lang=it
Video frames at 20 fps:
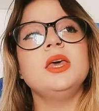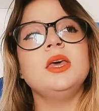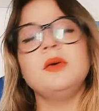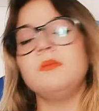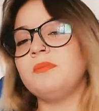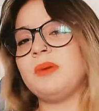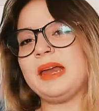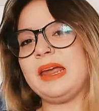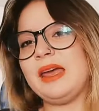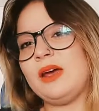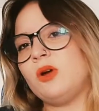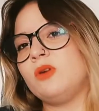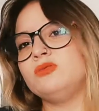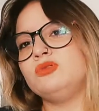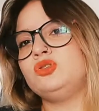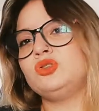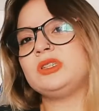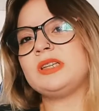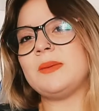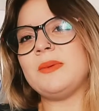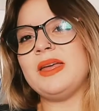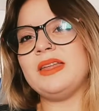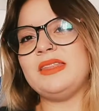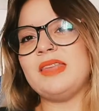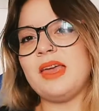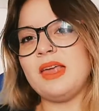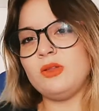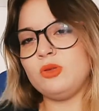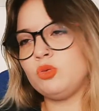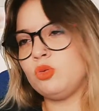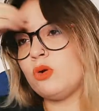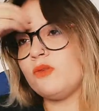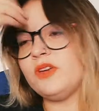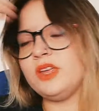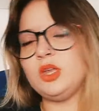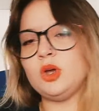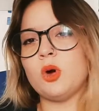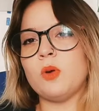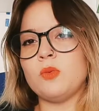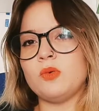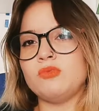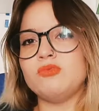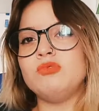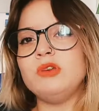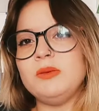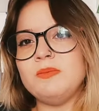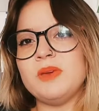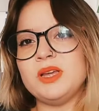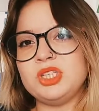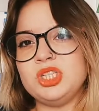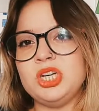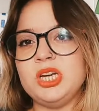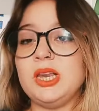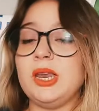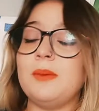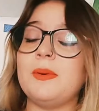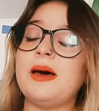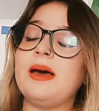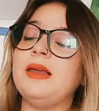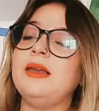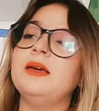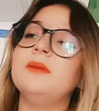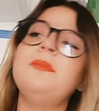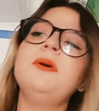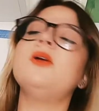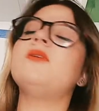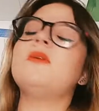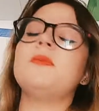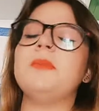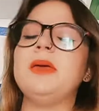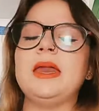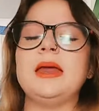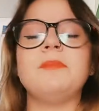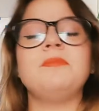Perché giustamente tu lo vedi come un imbecille Mal, però va bene,